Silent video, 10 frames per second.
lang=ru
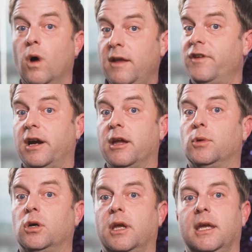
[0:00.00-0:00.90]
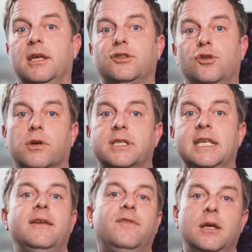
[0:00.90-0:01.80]
Одна переменная –
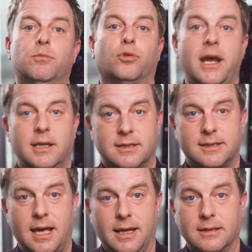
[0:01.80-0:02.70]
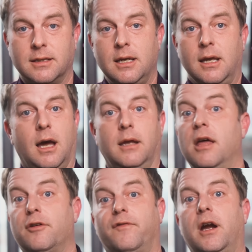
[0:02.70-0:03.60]
настройка яркости вашего телевизора.
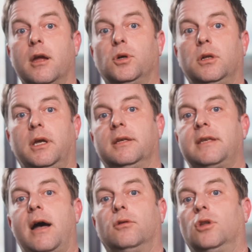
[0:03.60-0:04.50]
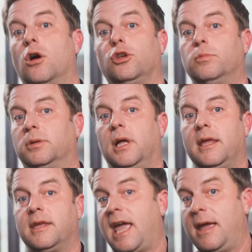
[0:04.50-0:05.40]
Другая переменная – как долго вы играете в
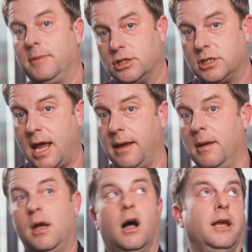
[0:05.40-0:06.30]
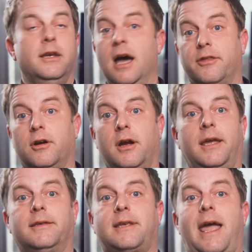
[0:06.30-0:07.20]
игру каждый день. Третья –
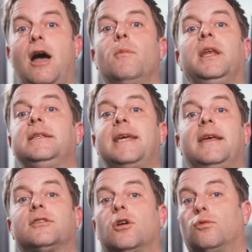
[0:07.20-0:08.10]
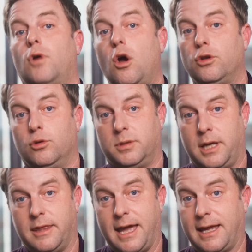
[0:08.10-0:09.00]
сколько дней подряд вы играете в эту
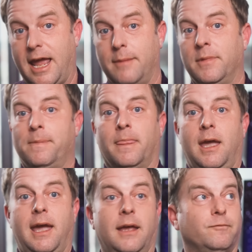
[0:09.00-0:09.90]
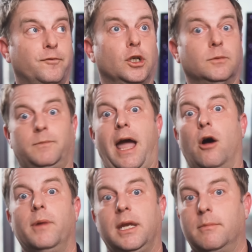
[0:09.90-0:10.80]
игру. И четвертая – сколько
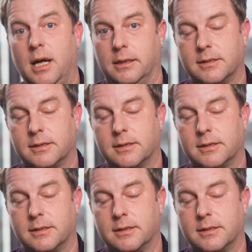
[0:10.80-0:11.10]
месяцев.